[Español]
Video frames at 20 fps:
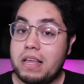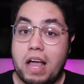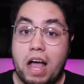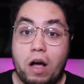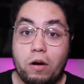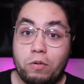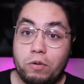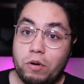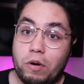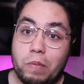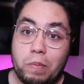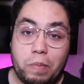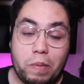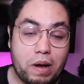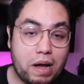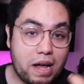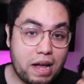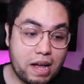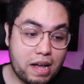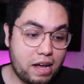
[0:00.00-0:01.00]
a
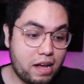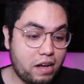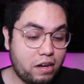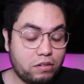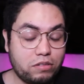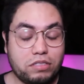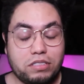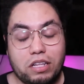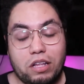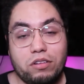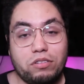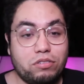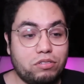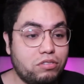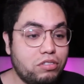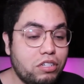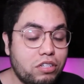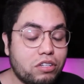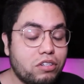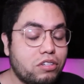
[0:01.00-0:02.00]
Europa o Estados
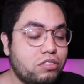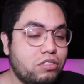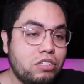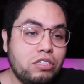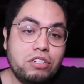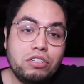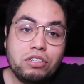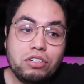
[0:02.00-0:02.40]
Unidos